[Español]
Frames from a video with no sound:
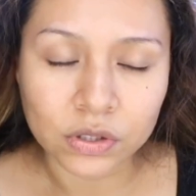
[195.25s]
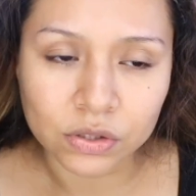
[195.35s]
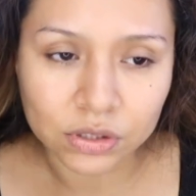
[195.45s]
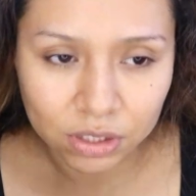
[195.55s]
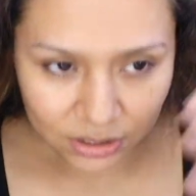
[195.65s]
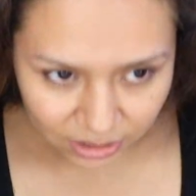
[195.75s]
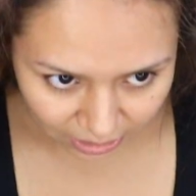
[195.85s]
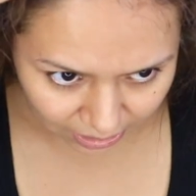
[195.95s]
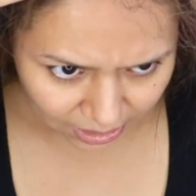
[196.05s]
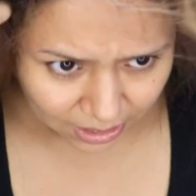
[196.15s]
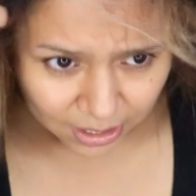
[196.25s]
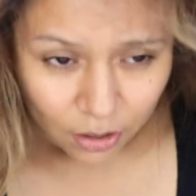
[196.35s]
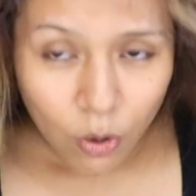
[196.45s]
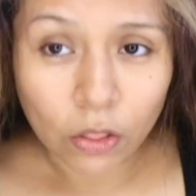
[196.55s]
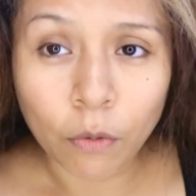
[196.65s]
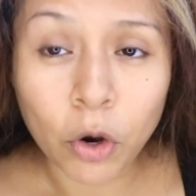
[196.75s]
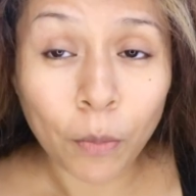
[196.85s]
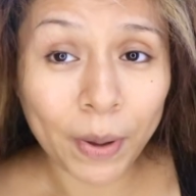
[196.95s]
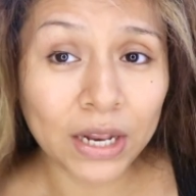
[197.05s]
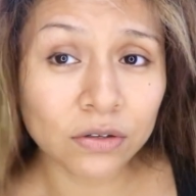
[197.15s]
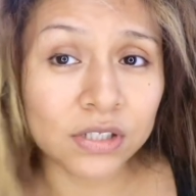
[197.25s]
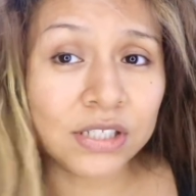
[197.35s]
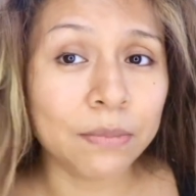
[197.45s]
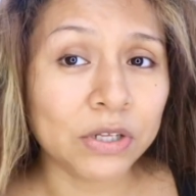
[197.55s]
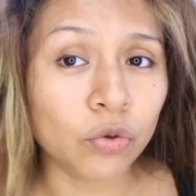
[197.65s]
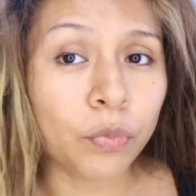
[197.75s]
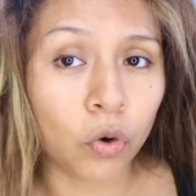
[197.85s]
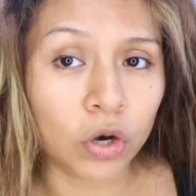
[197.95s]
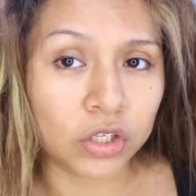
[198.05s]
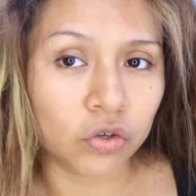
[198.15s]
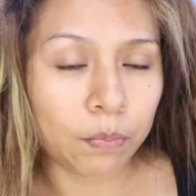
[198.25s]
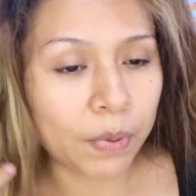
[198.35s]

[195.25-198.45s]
Así, que cuando me lo peino sí se me hace un poco liso,